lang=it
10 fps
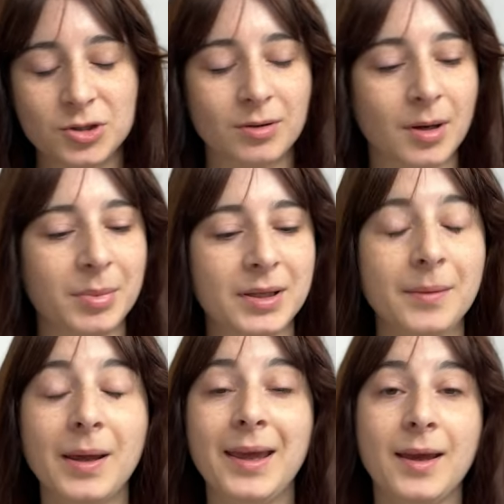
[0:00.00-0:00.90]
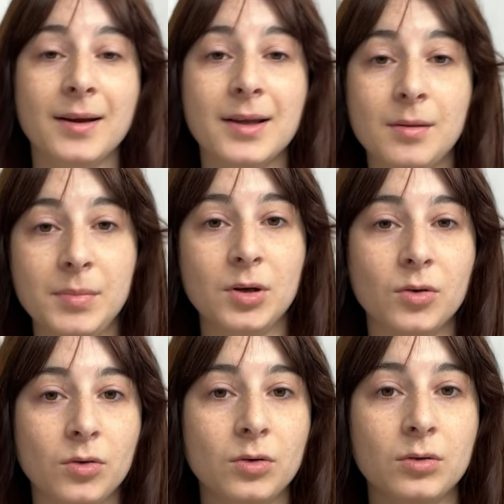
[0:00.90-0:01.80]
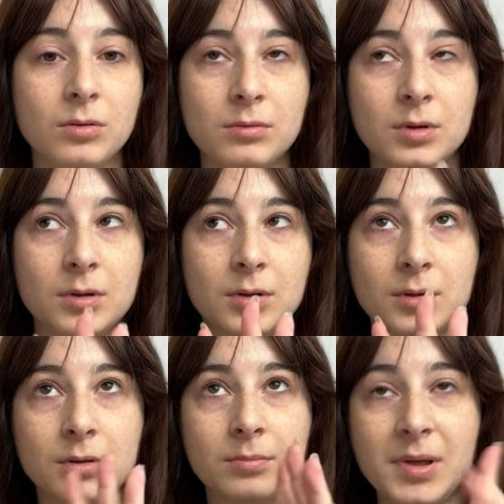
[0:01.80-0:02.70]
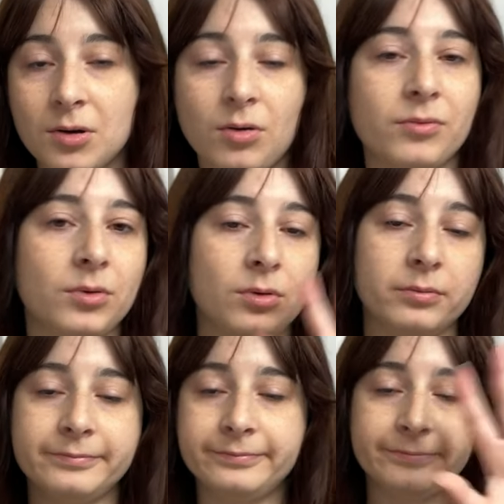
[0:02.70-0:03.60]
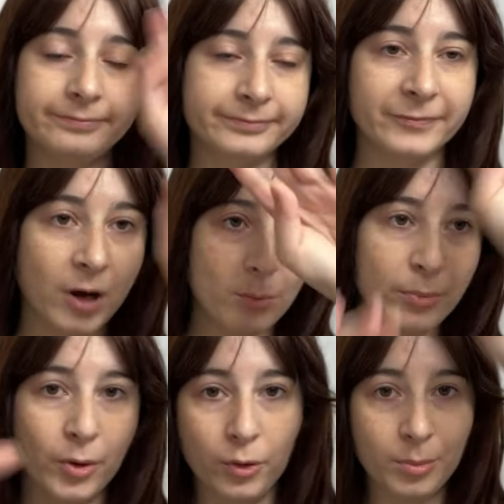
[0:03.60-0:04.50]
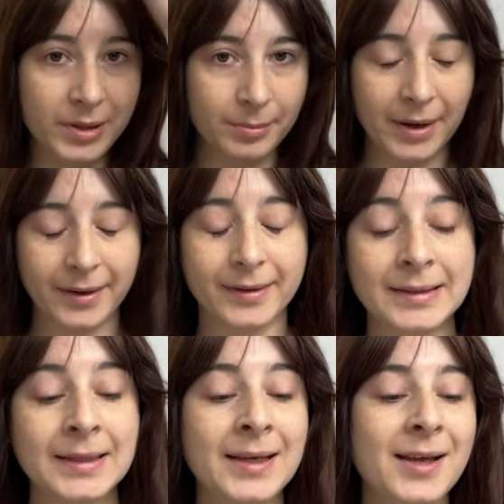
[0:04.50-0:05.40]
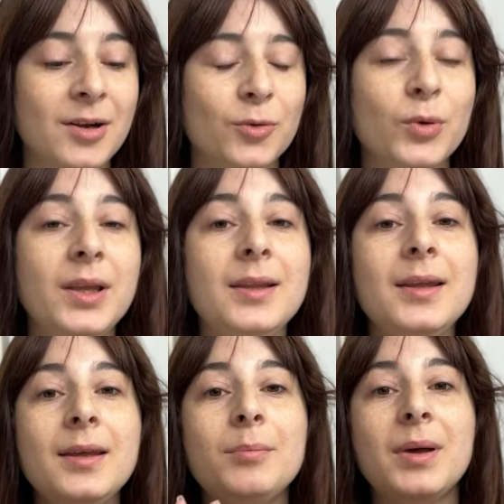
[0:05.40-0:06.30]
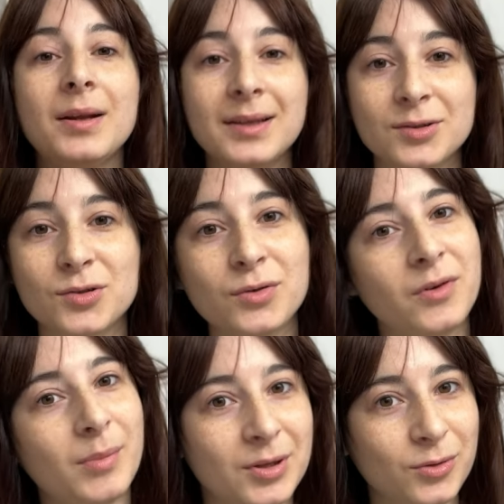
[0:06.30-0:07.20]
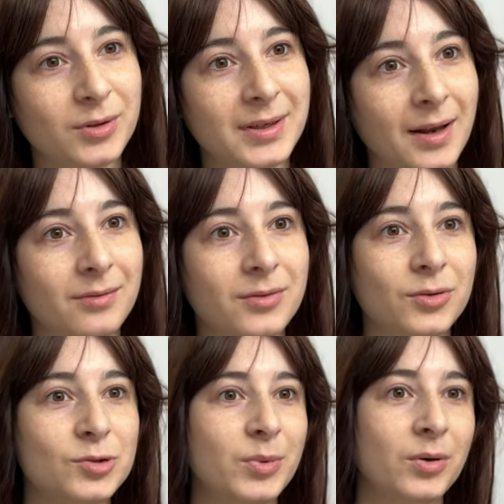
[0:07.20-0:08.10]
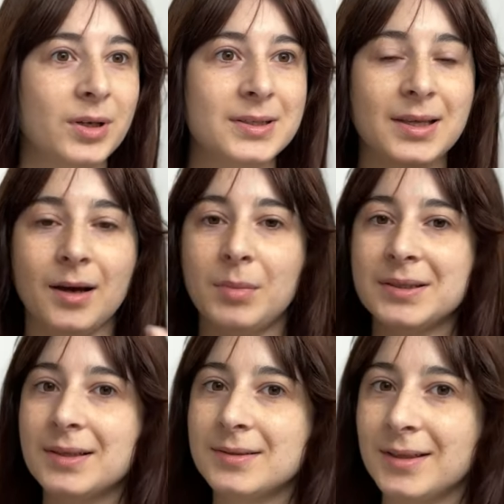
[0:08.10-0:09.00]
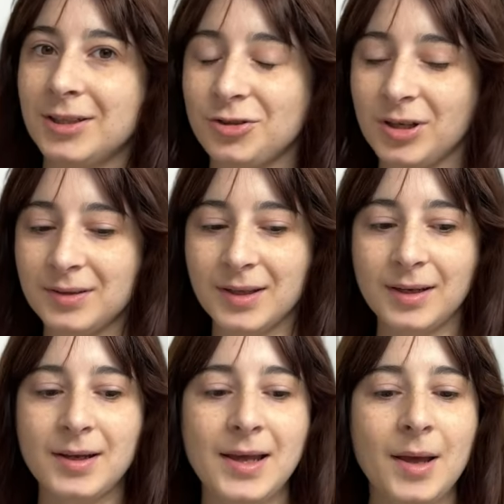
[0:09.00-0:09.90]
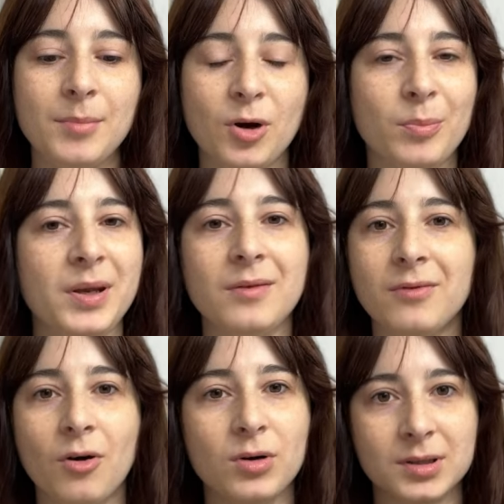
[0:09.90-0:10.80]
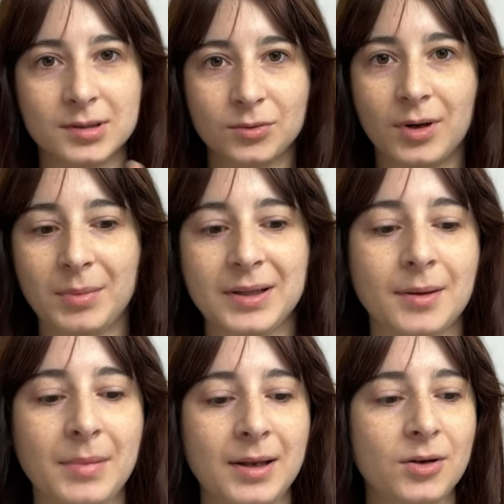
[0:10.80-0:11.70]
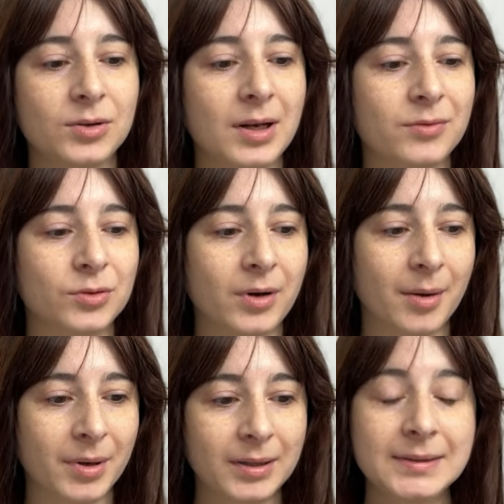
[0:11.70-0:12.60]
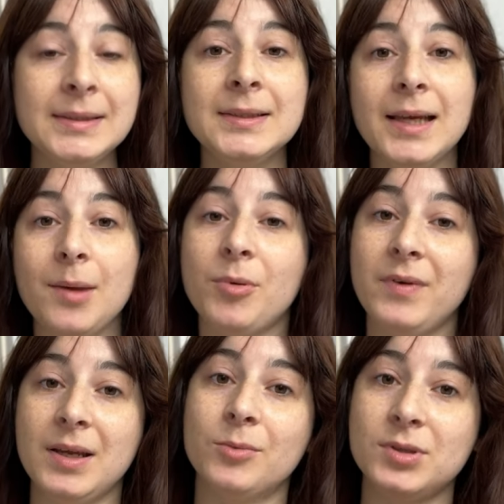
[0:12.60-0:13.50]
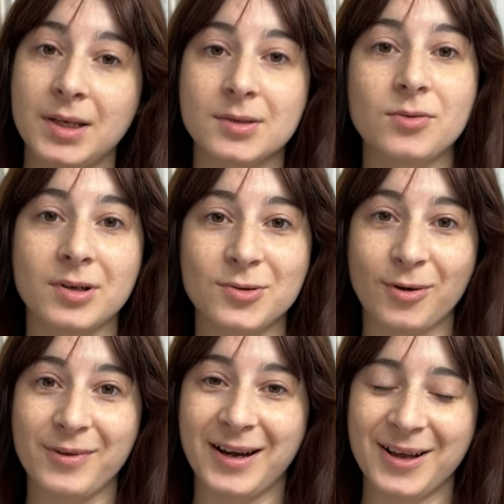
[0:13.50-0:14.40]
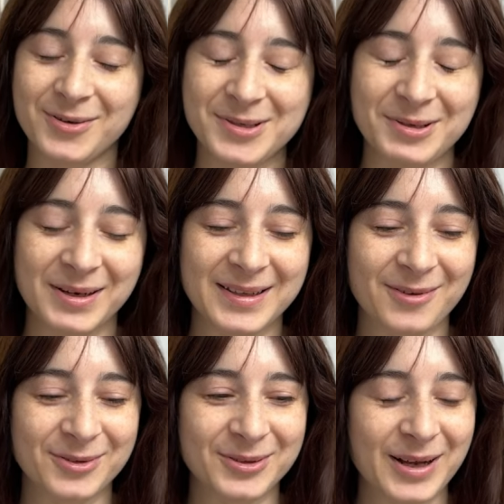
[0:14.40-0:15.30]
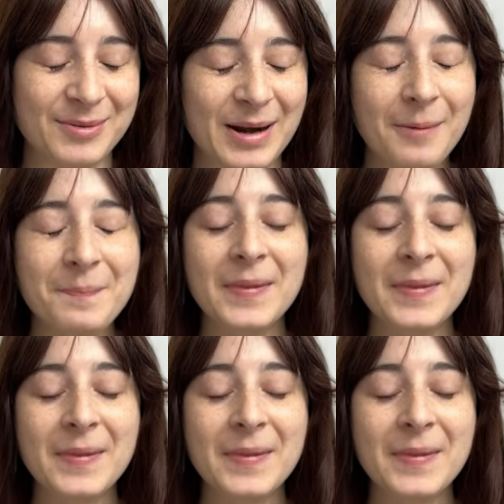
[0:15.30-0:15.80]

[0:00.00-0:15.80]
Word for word: siamo capiti e anche il mio eh, microfono va un po' come gli pare quindi per adesso sto filmando col telefono spero che sia abbastanza decente però per i vlog è sicuramente meglio della fotocamera e poi vediamo se riesco a risolvere la questione della fotocamera